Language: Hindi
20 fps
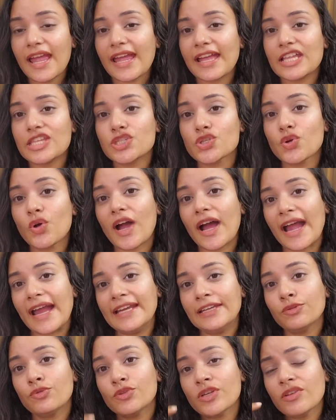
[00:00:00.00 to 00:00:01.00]
एंड जो
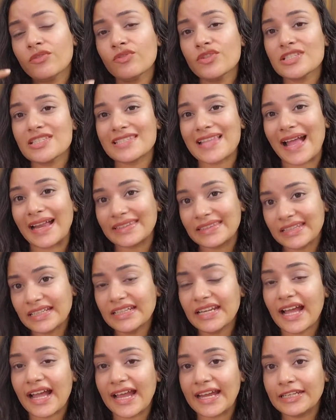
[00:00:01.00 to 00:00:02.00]
हाइट होगी वो स्टैंडर्ड
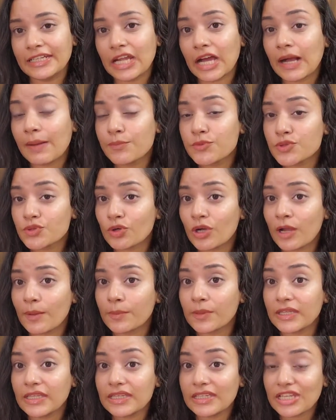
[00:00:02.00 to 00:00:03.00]
हाइट आप जो
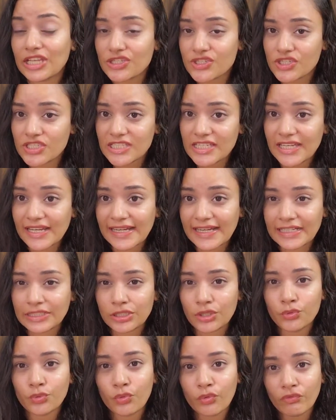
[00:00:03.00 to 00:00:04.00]
आपकी किचन की हाइट
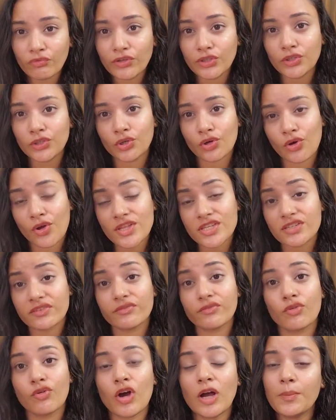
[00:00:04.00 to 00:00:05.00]
है दो फीट नौ इंच
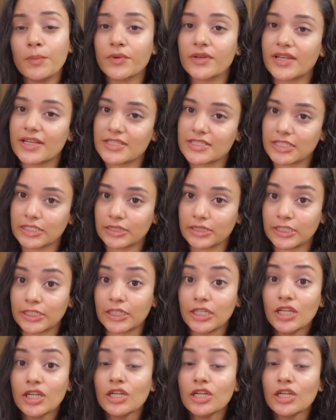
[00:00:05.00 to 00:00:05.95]
वो आप रख सकते हैं